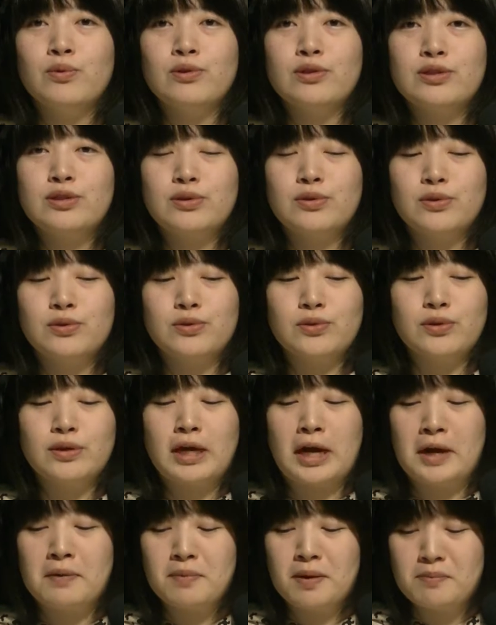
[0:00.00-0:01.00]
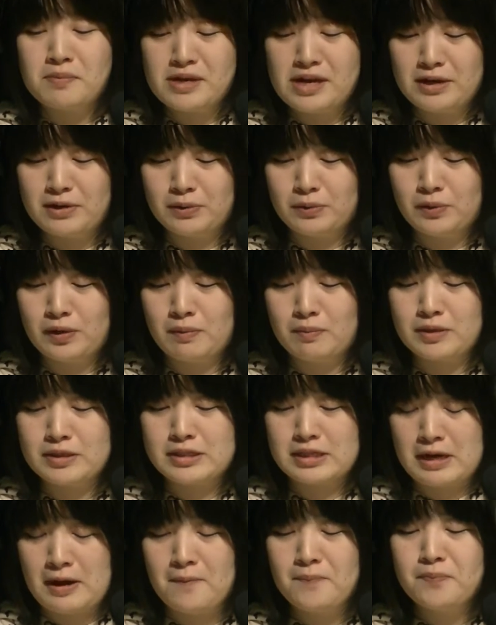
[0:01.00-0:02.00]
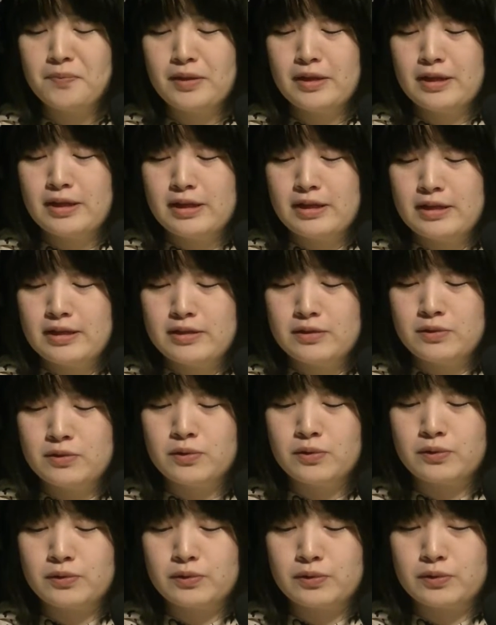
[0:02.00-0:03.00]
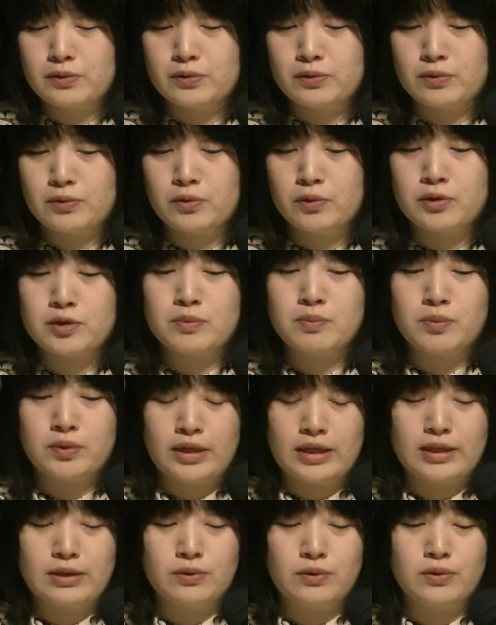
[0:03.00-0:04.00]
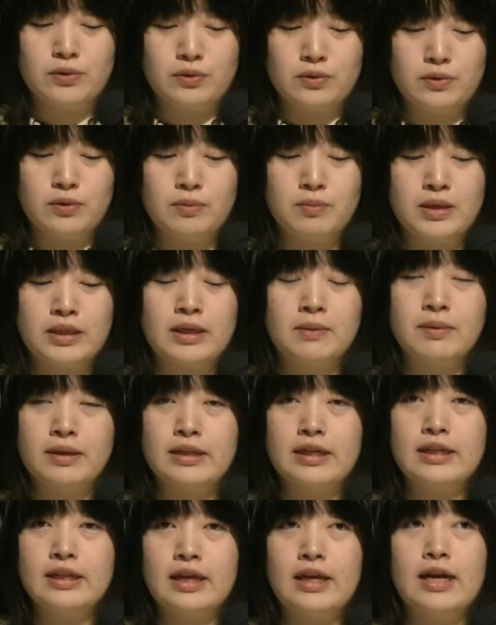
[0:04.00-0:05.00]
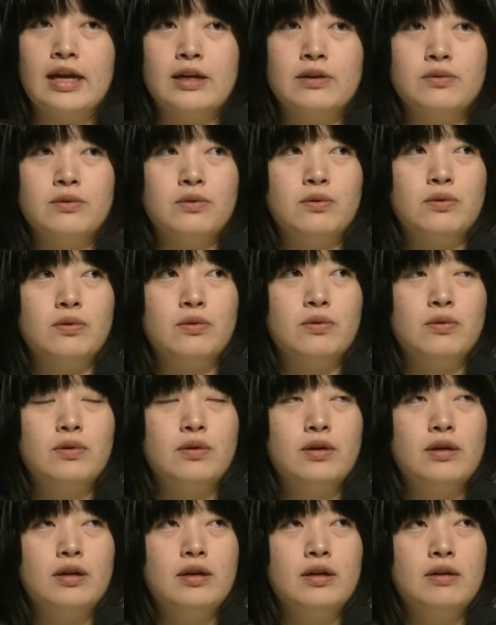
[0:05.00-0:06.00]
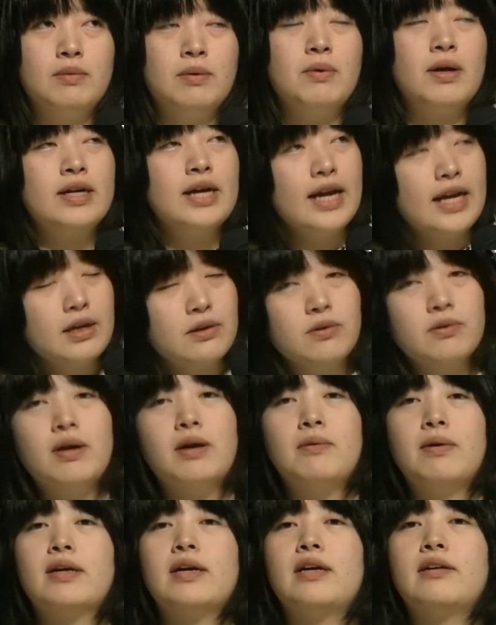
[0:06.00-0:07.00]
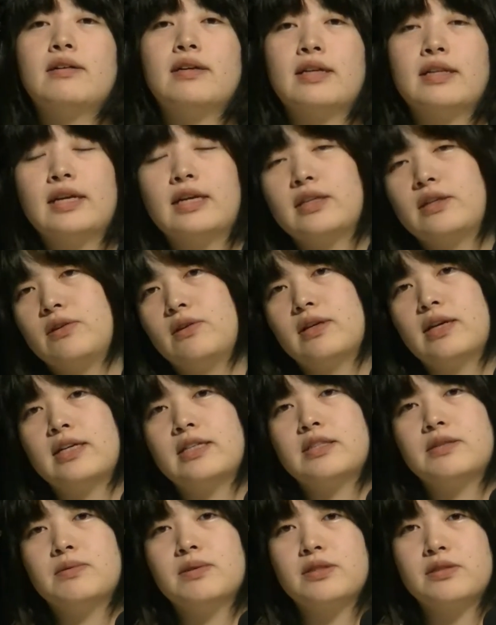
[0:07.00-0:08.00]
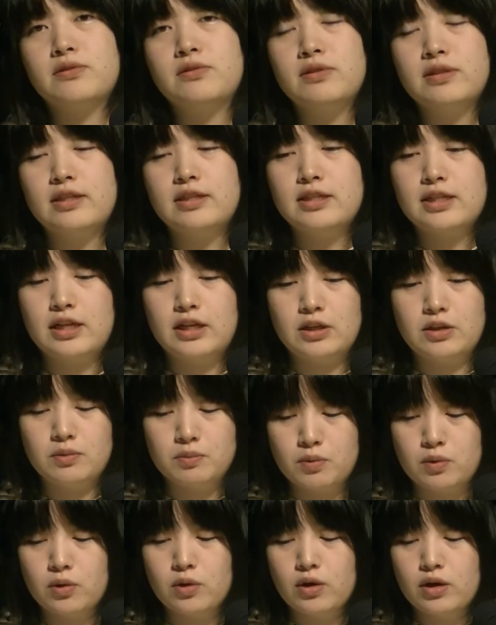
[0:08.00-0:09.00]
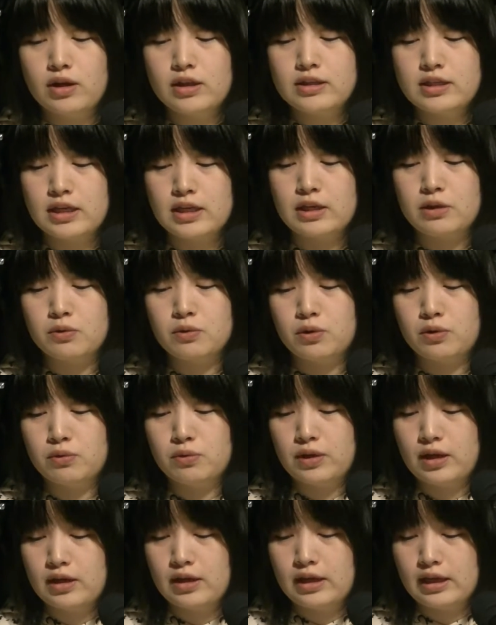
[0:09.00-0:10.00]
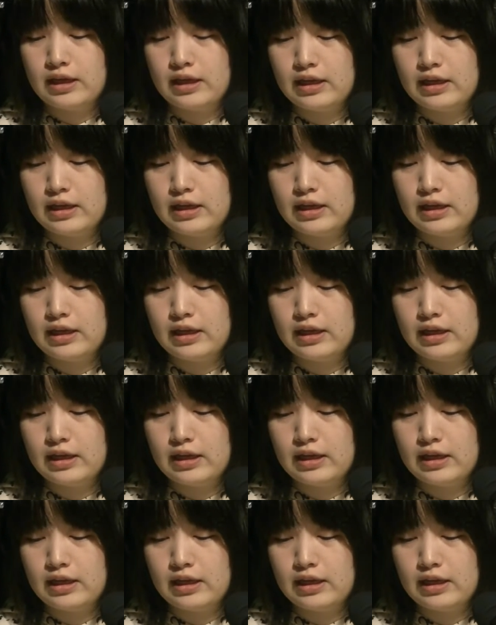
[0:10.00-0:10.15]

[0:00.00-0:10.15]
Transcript: のすごく垣間見えると言いますか、すごくそのコスプレというまだまだね若い子はわかるかなっていう感じはするんですけれども、ぜひこれをね、